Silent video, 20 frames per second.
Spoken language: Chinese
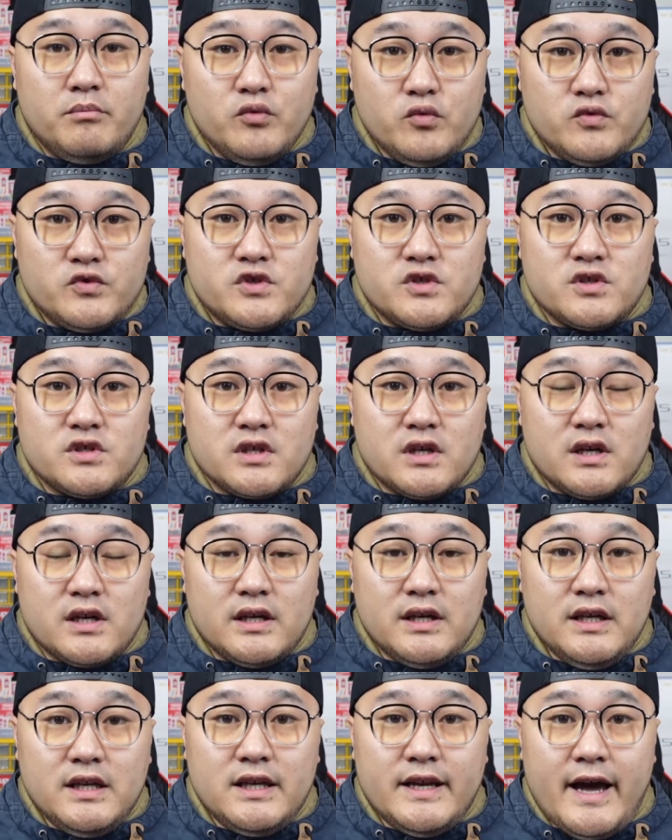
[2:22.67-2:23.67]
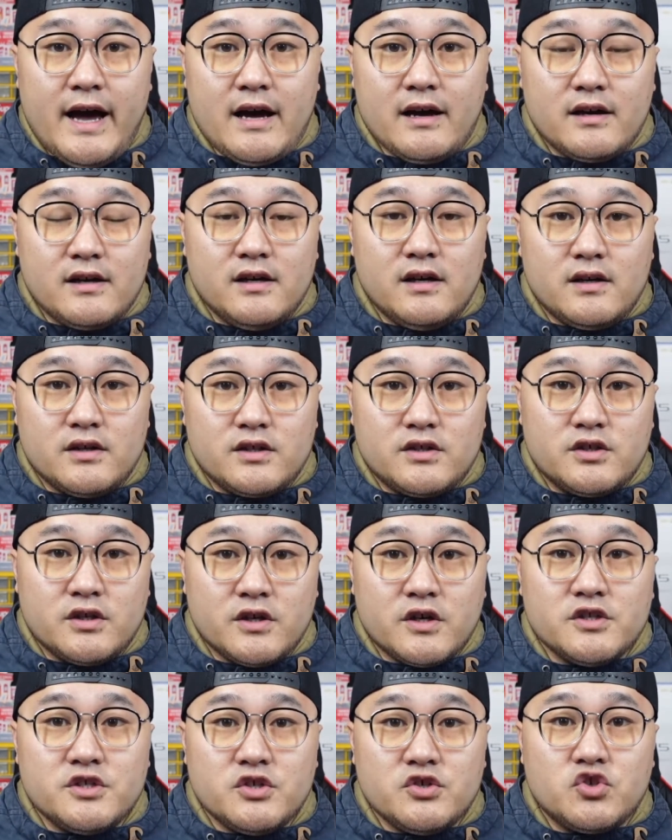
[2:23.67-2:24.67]
布置着一两个
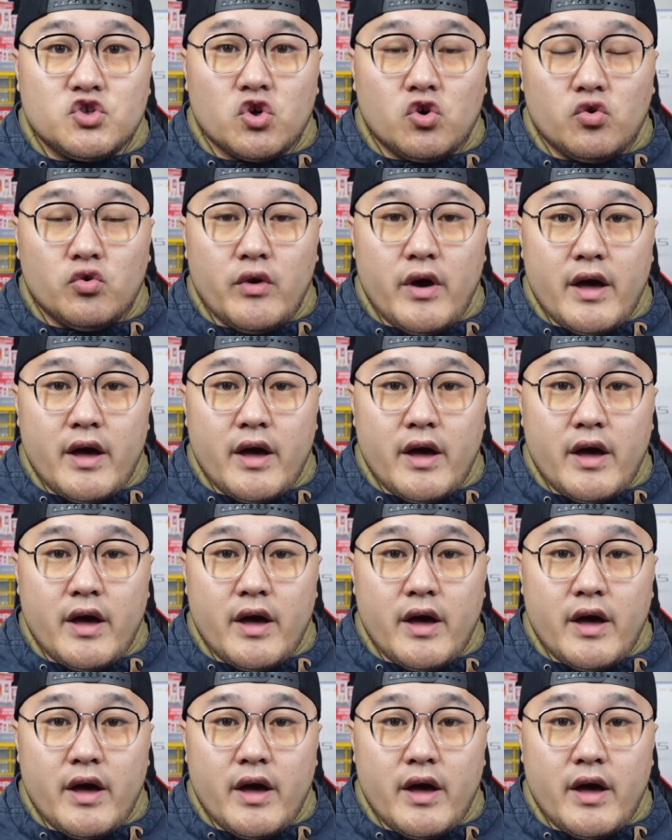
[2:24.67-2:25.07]
核心球